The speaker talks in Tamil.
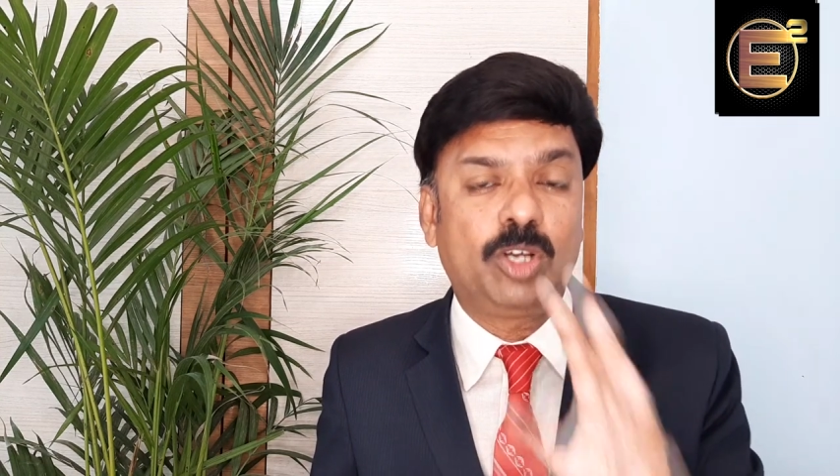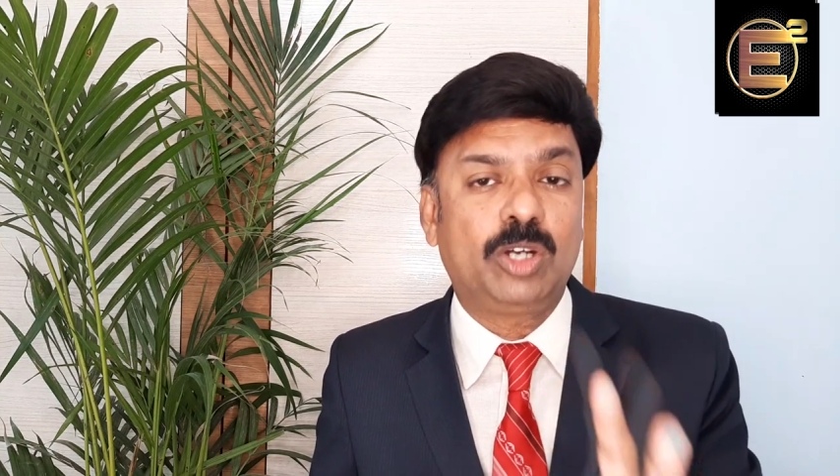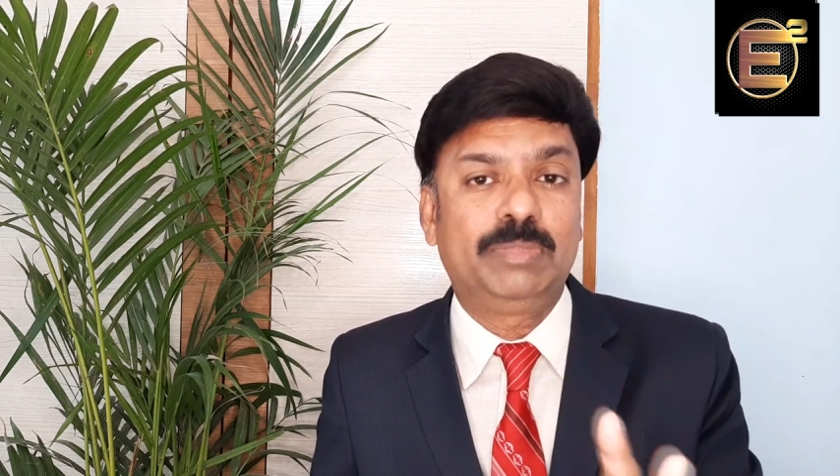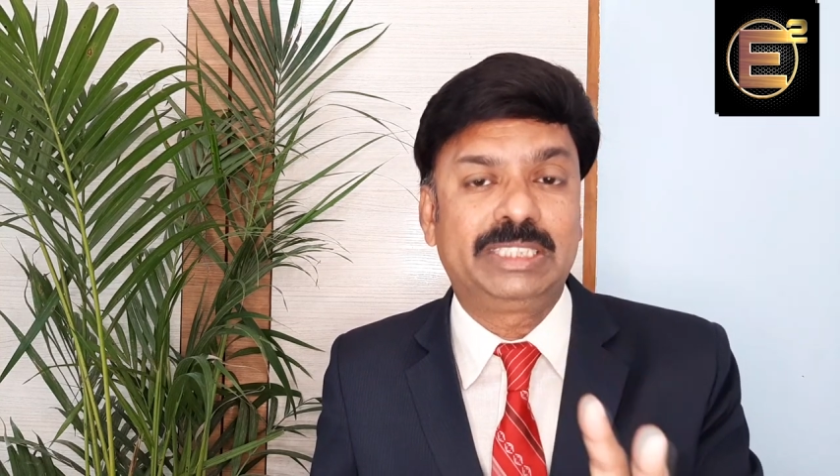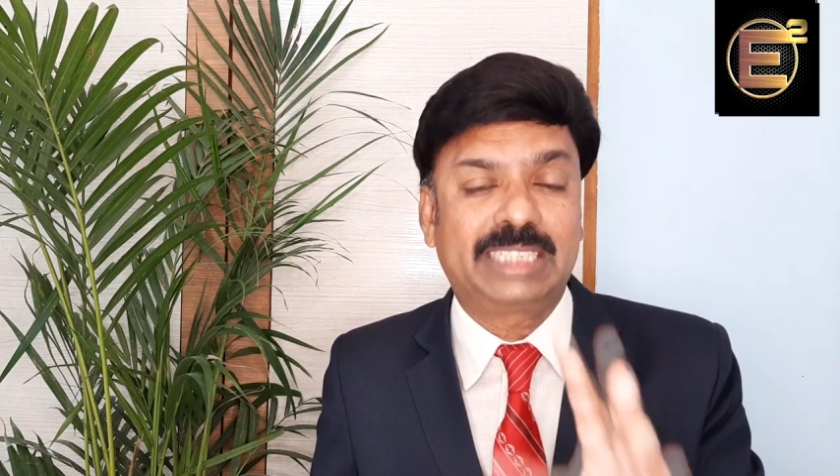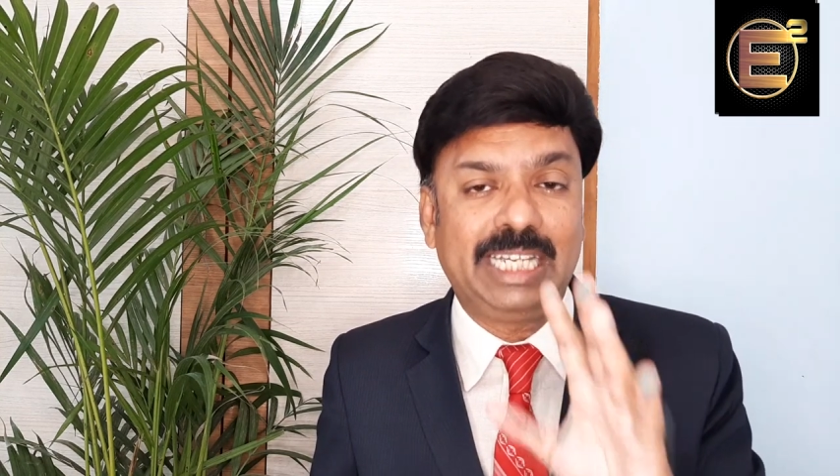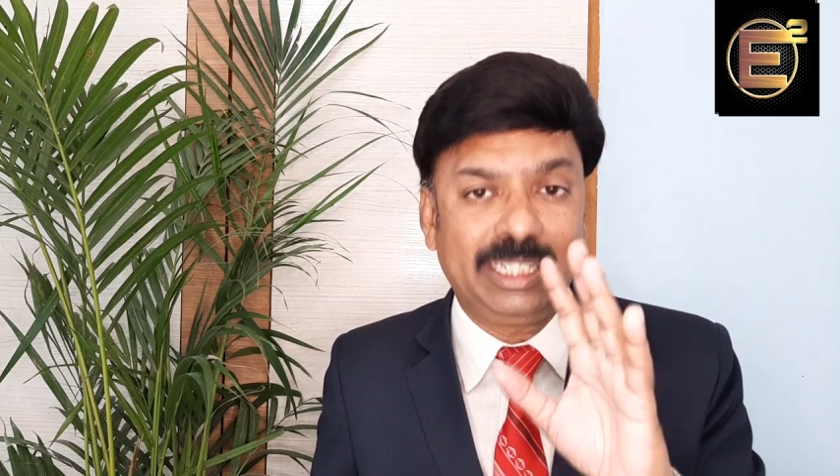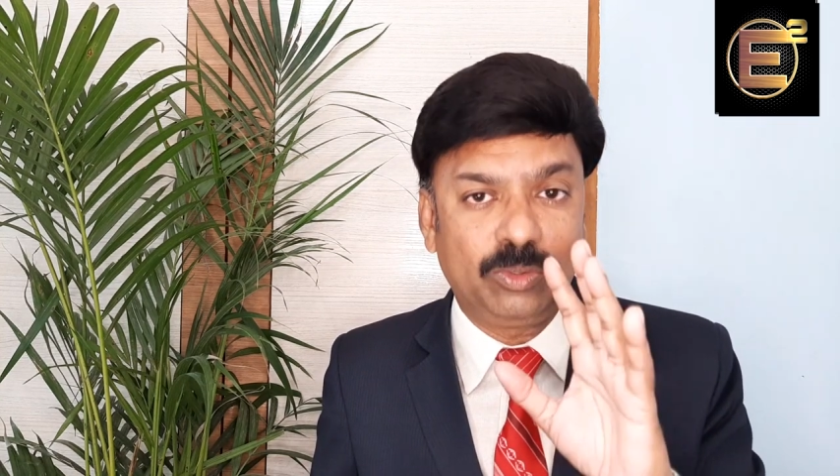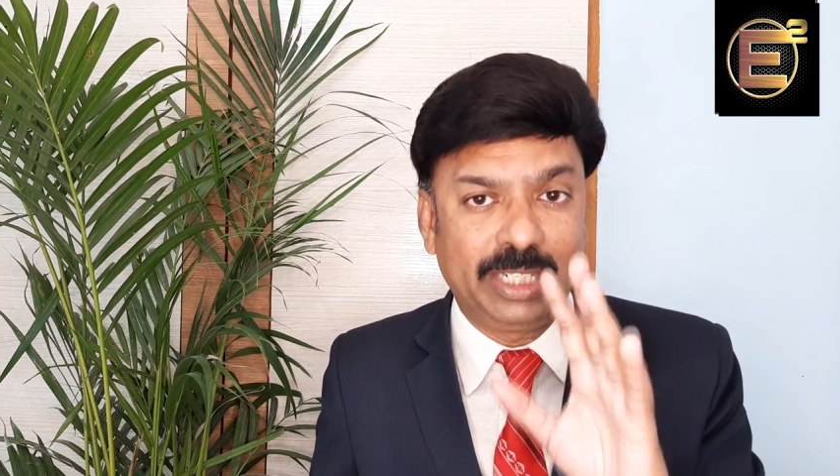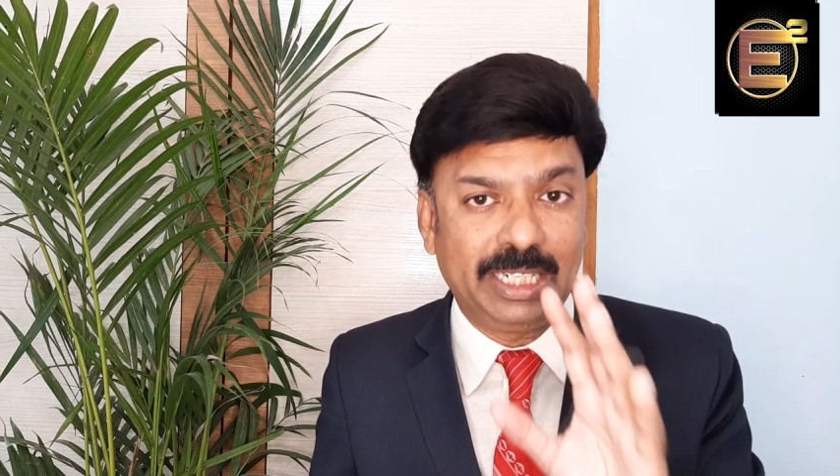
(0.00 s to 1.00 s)
டாக்குமெண்ட்
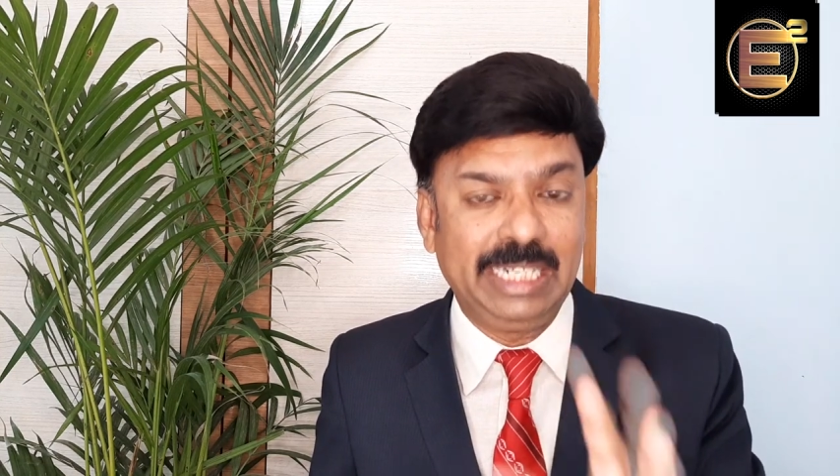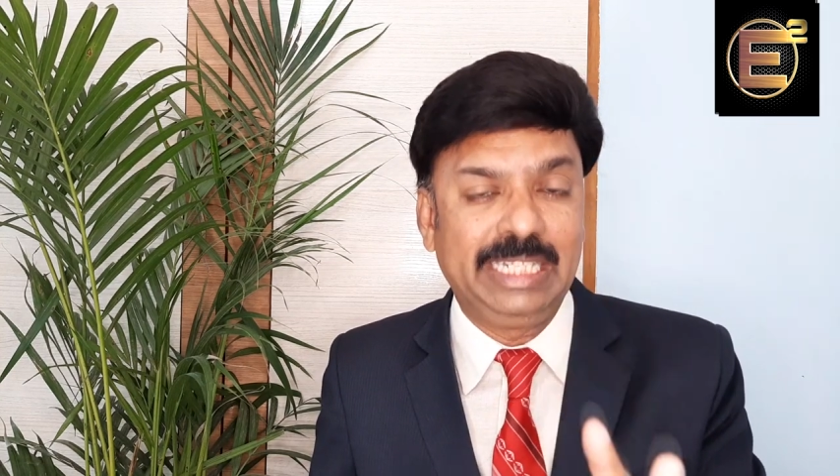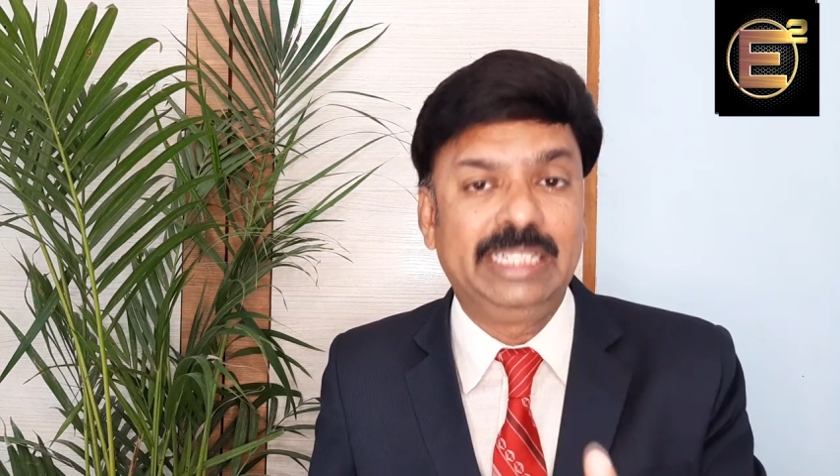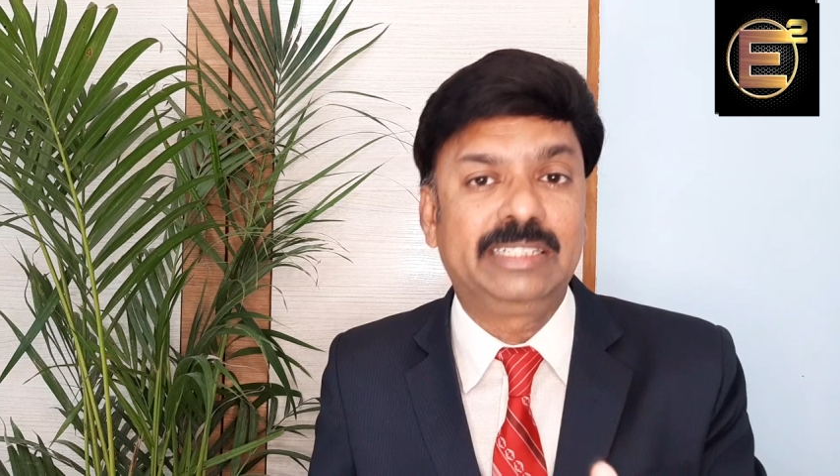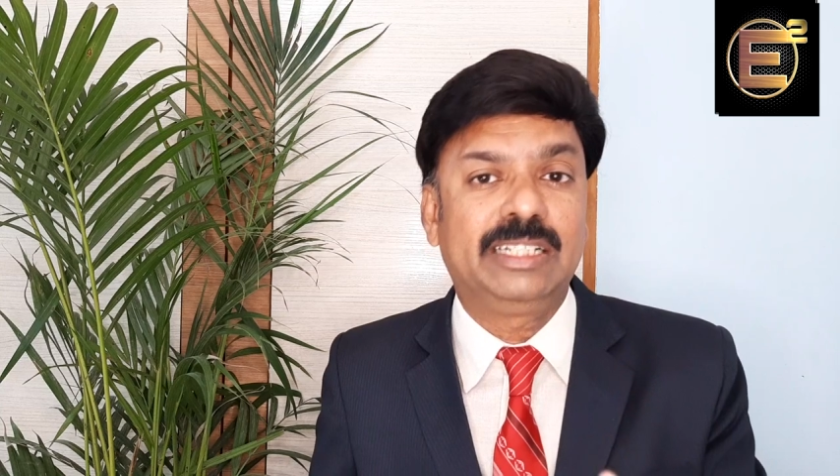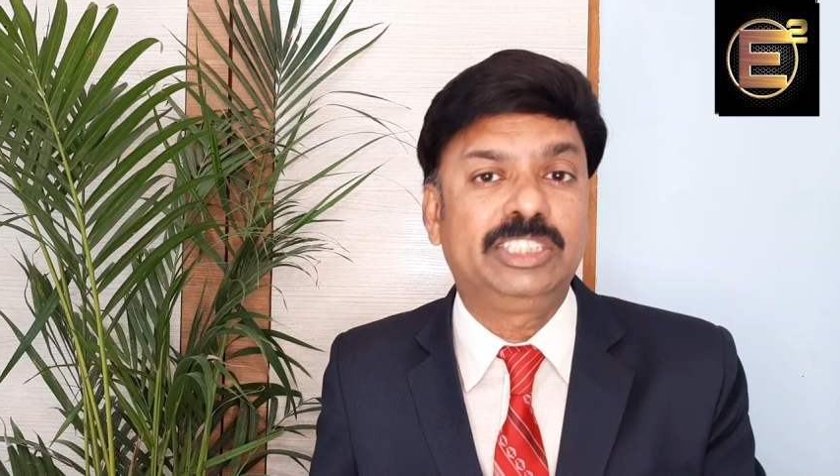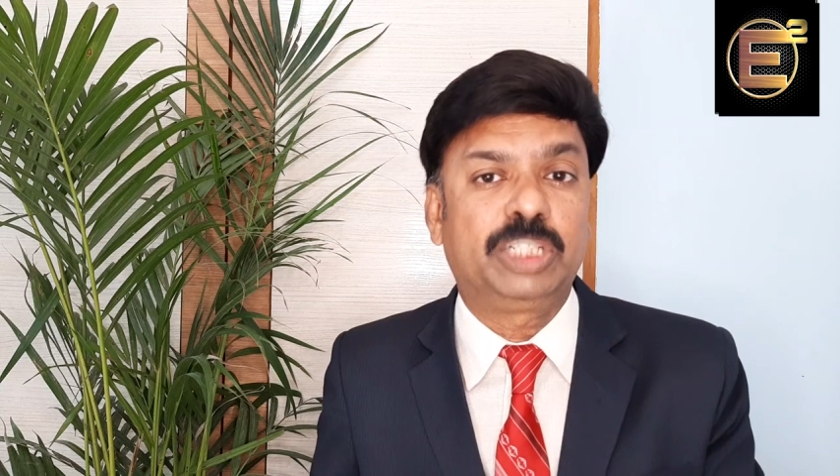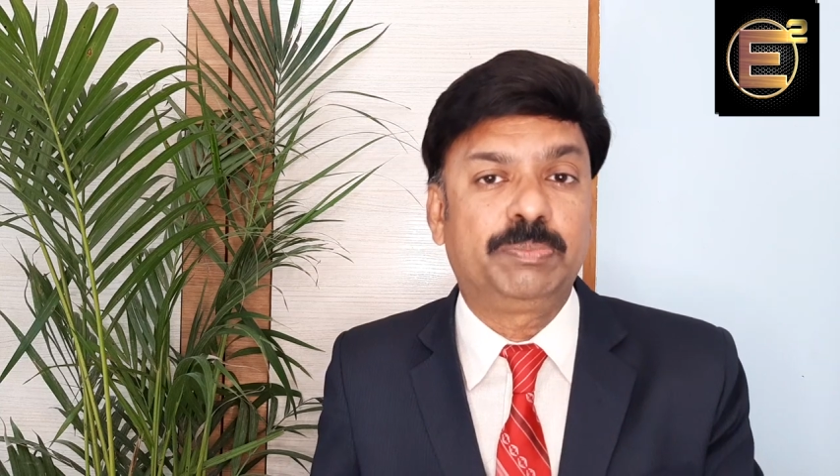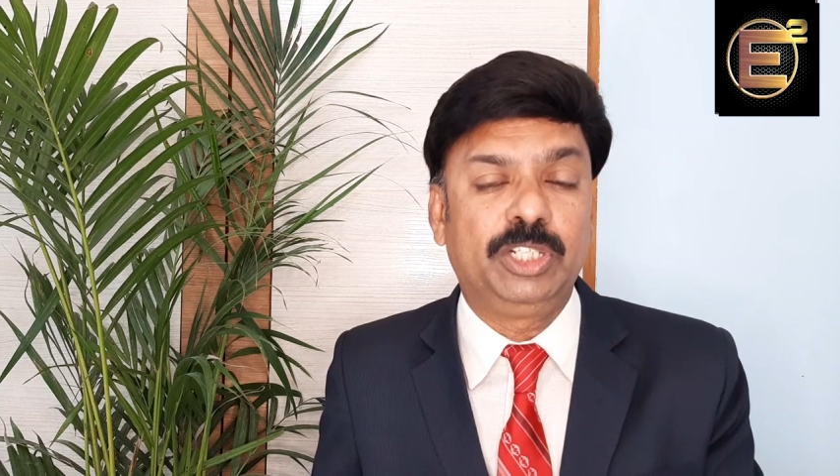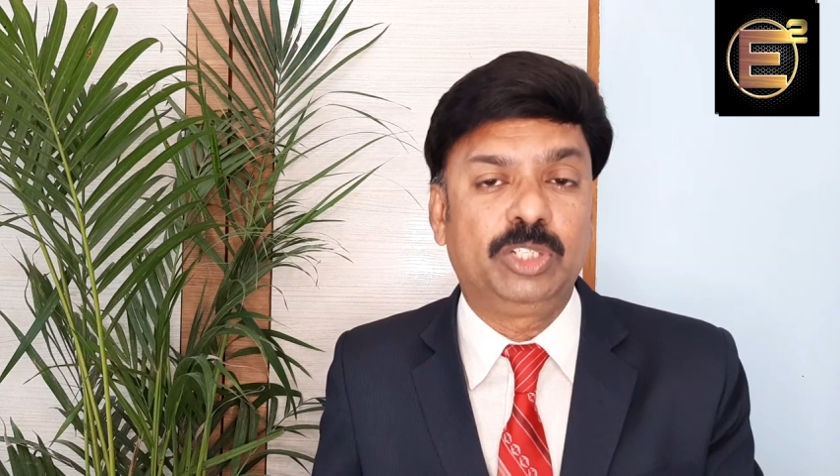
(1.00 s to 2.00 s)
ஸ்கேனர் உங்கள் கையில் இருக்குதான்னு
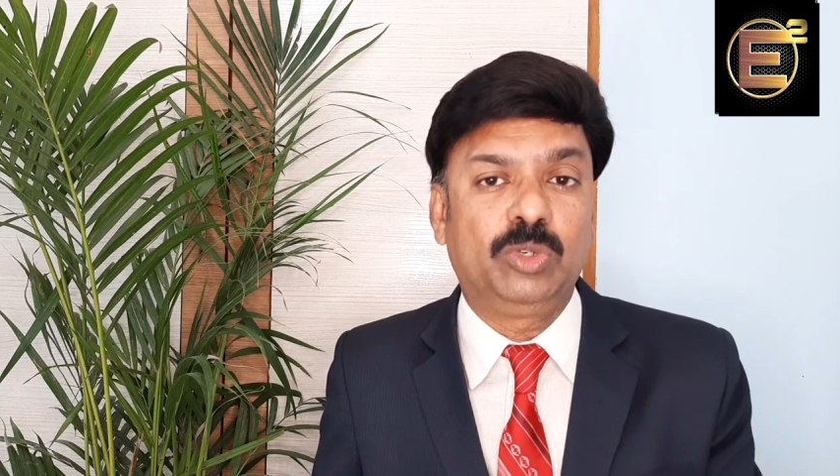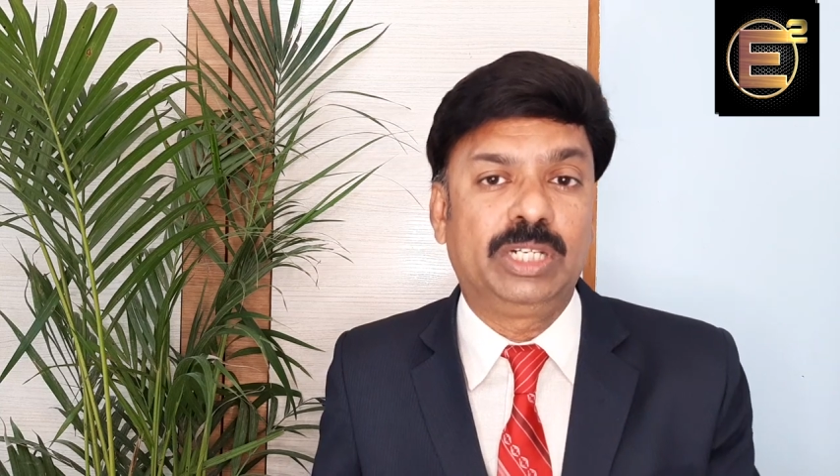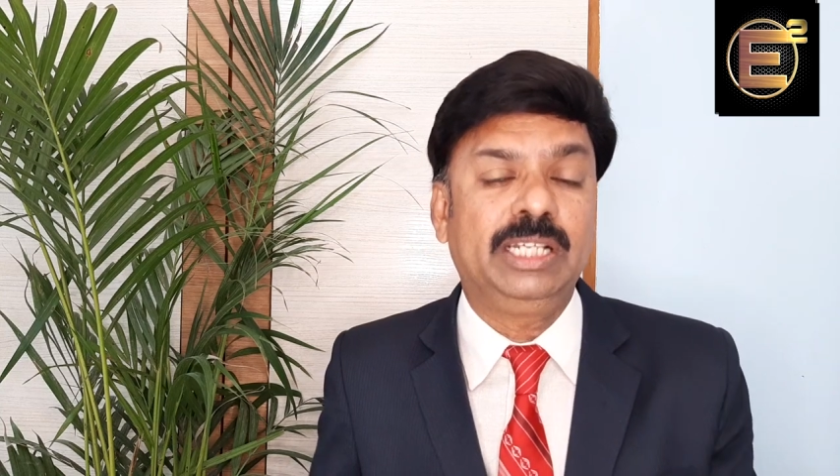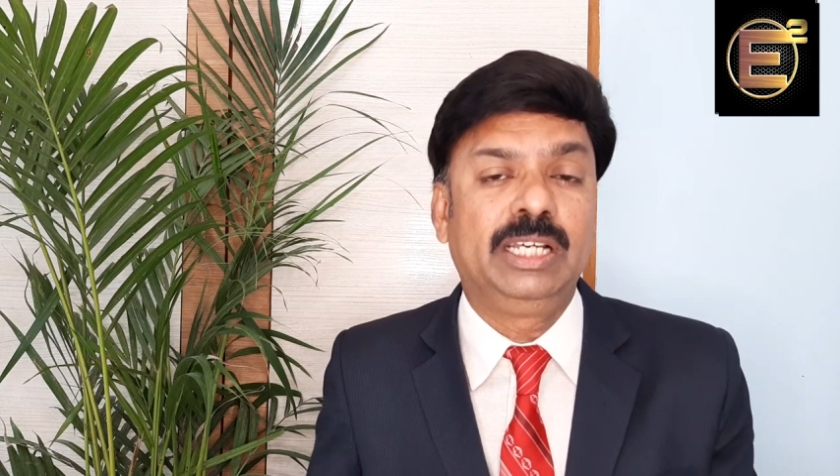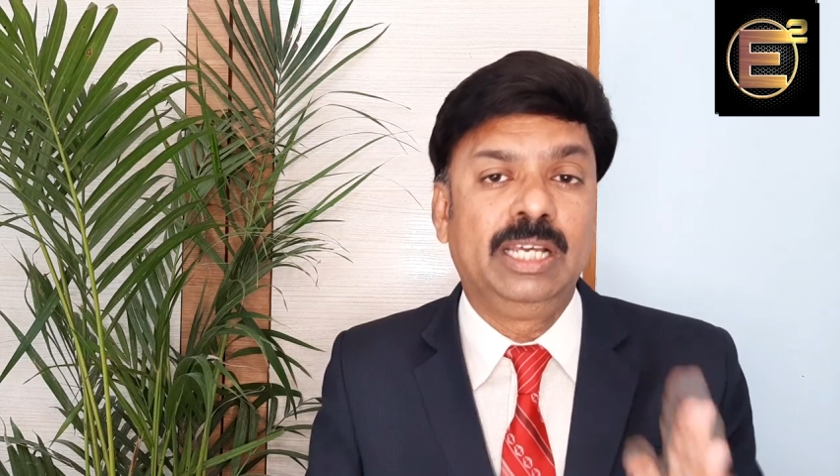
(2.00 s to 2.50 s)
செக் பண்ணிக்கோங்க